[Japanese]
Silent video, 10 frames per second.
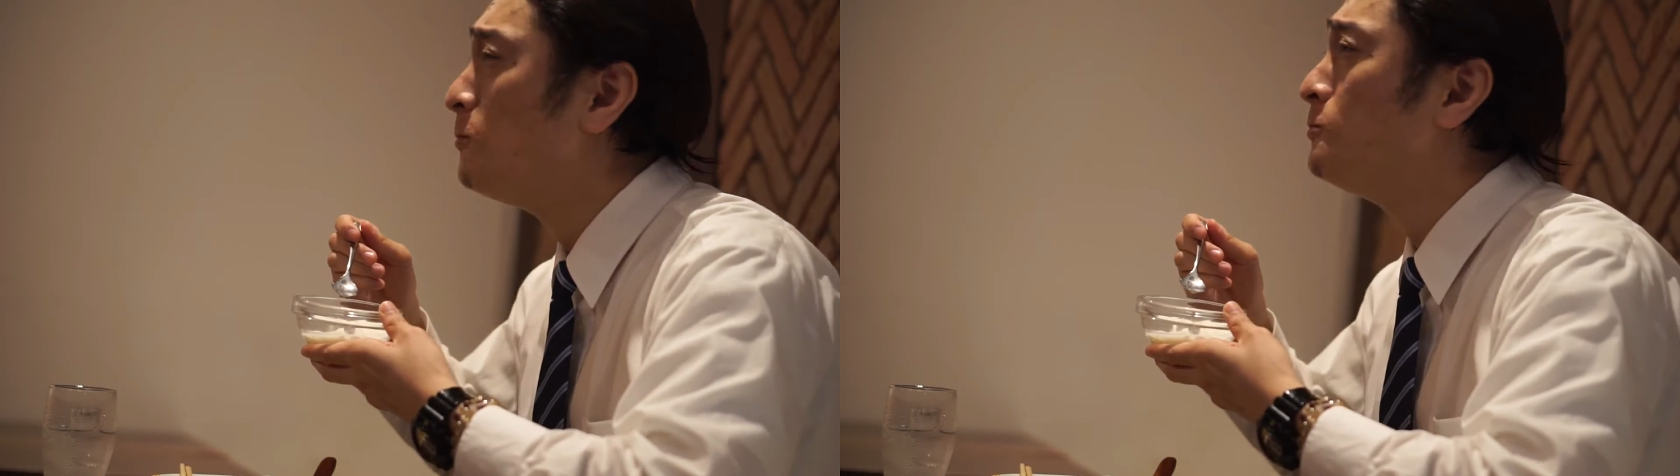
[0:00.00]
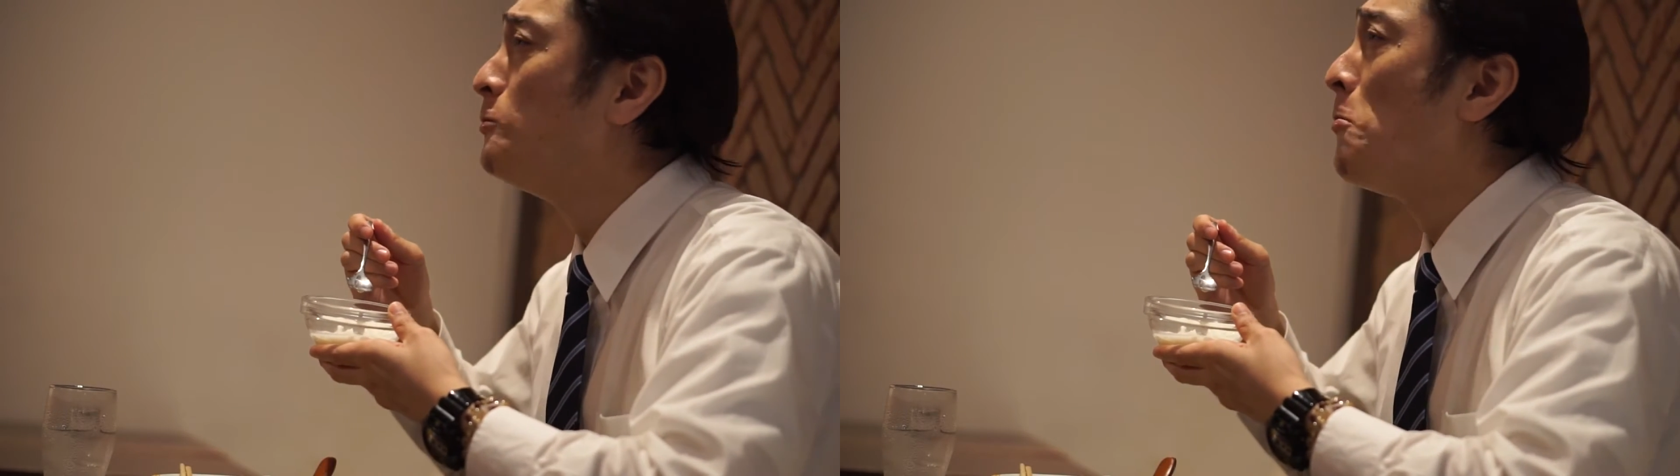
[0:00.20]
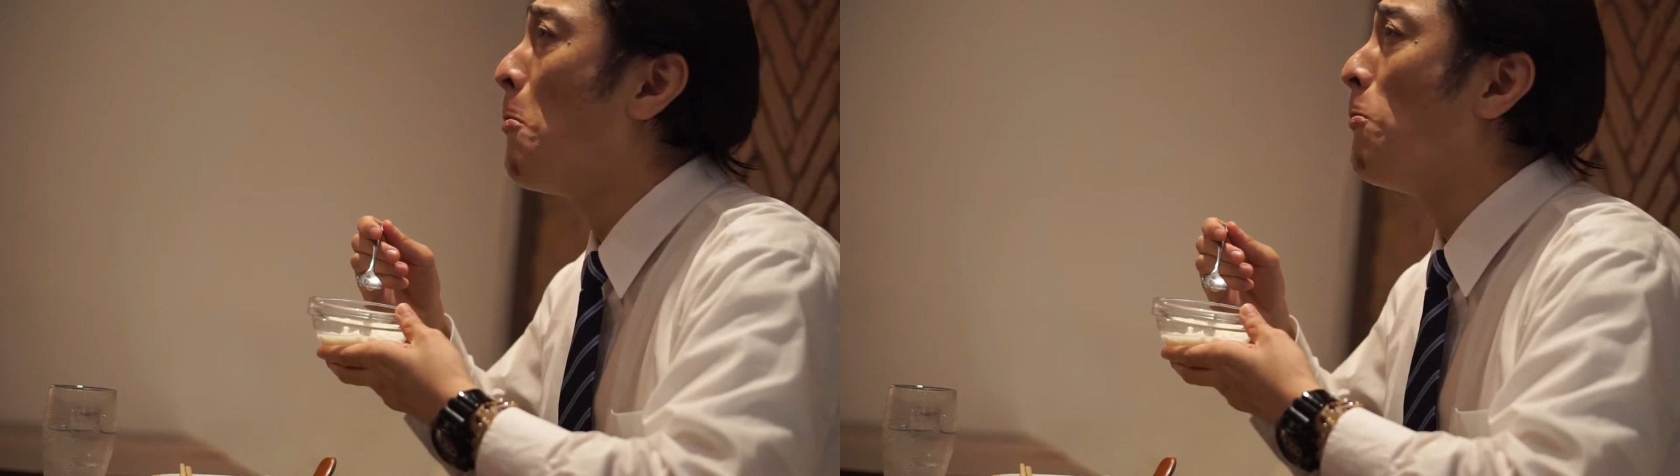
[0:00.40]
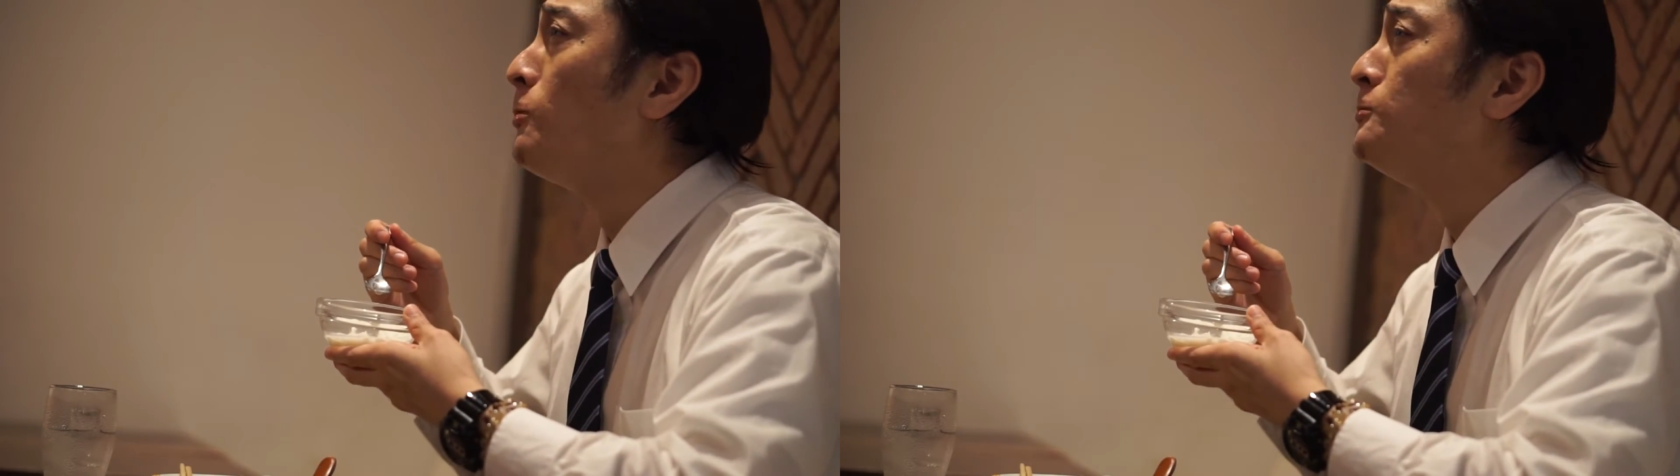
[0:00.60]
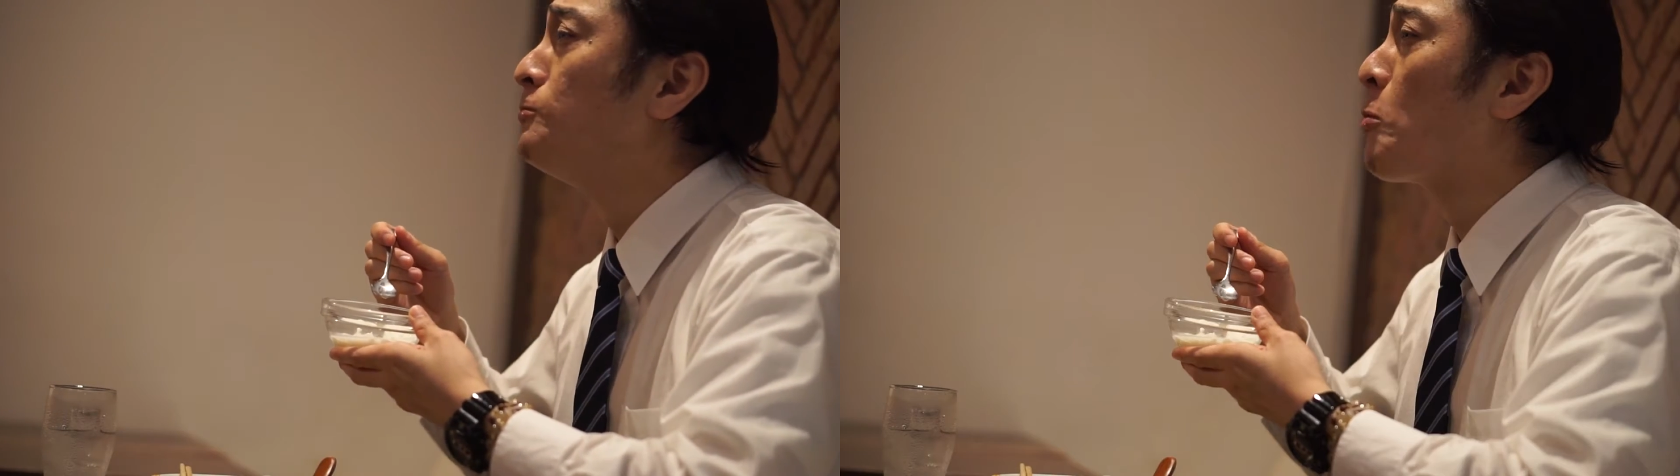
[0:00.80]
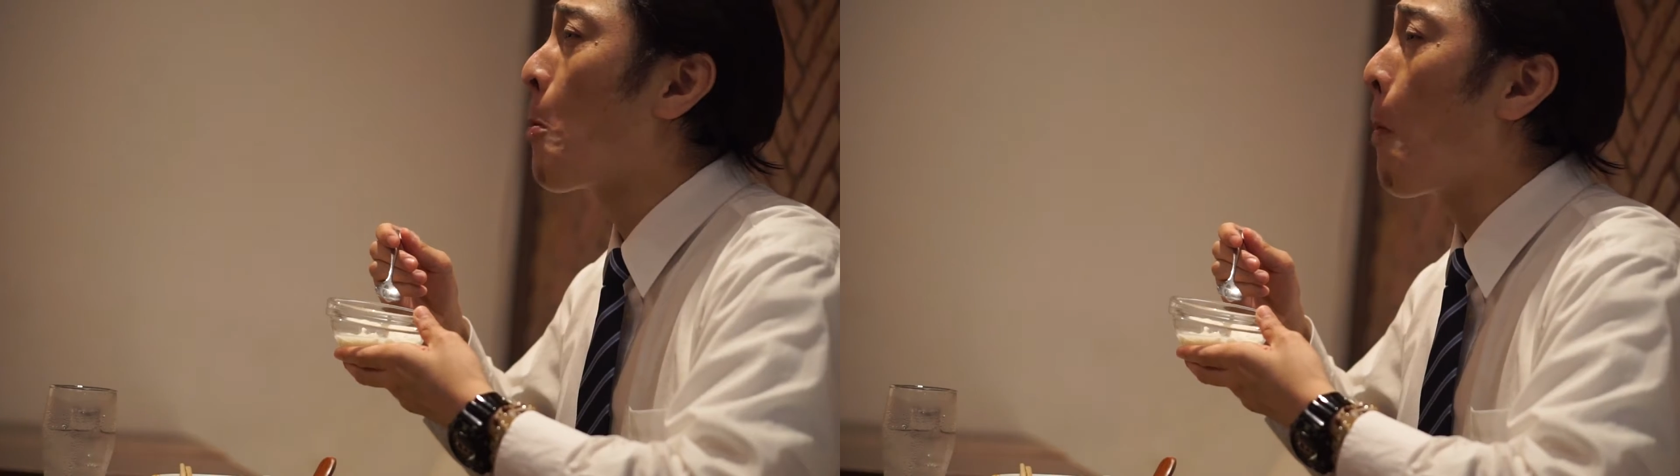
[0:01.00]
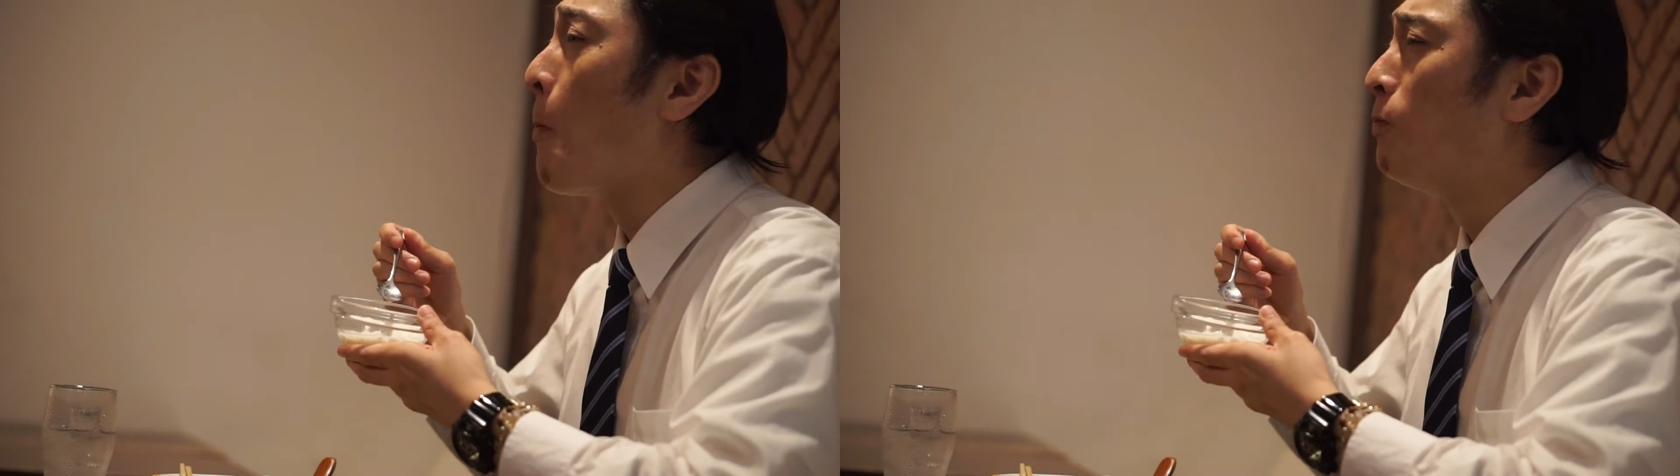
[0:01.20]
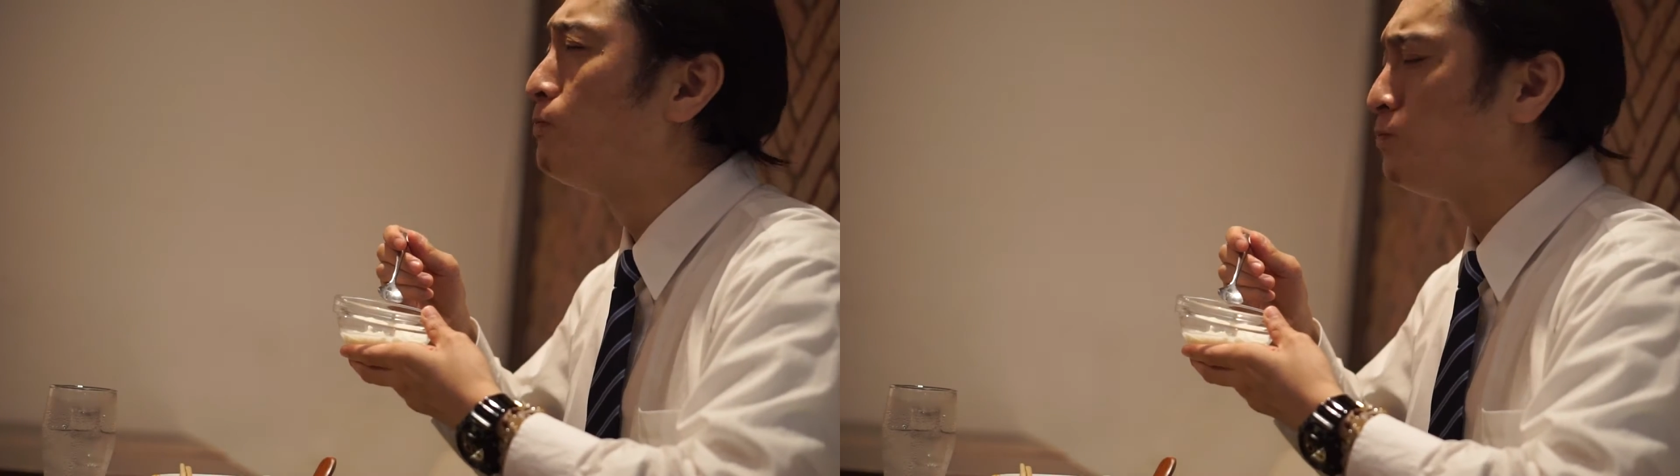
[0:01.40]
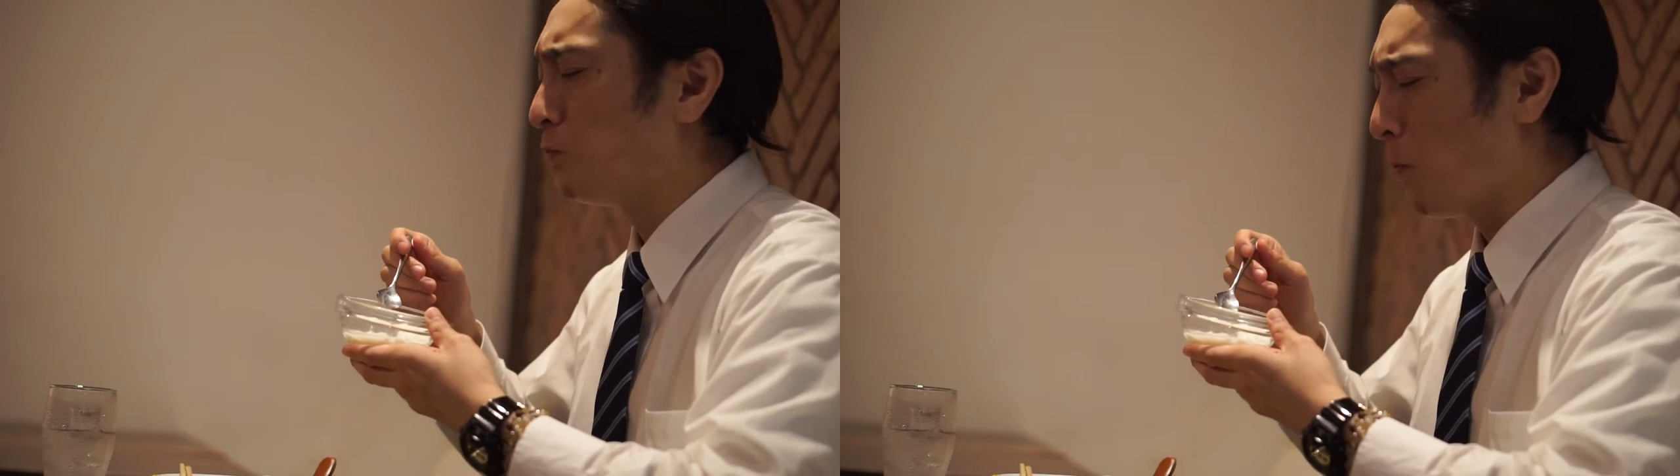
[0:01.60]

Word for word: い杏仁豆腐